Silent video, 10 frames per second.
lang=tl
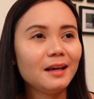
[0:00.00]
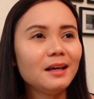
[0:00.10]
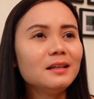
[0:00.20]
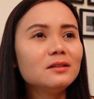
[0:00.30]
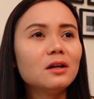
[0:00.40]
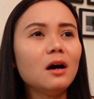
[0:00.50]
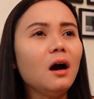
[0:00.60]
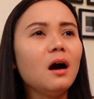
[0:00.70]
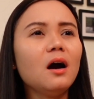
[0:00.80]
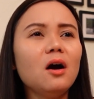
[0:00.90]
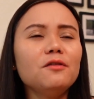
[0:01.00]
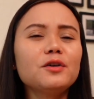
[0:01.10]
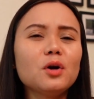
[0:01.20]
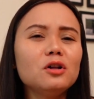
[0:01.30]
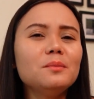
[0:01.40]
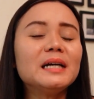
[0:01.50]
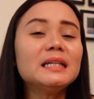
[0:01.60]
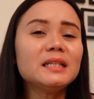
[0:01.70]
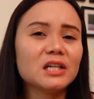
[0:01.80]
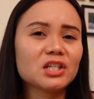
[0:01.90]
And overall,
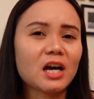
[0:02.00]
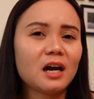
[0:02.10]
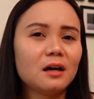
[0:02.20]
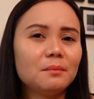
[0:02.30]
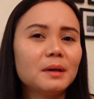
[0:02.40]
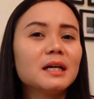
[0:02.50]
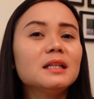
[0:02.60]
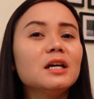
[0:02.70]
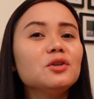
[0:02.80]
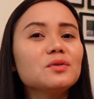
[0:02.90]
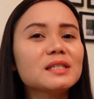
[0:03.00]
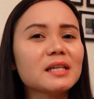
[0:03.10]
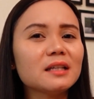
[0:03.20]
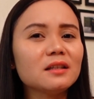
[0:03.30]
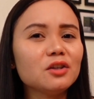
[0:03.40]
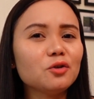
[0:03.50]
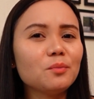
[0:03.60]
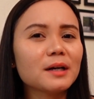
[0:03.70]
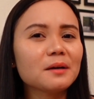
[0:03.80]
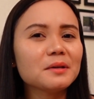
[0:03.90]
maganda siya. Maganda yung scent na ito.
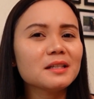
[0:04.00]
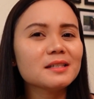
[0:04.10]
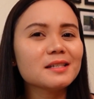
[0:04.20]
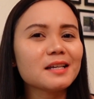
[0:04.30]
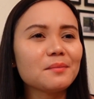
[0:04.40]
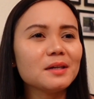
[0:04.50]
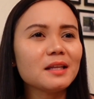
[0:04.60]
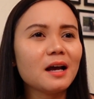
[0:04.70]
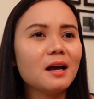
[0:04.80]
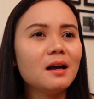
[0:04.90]
Maraming nagsasabi na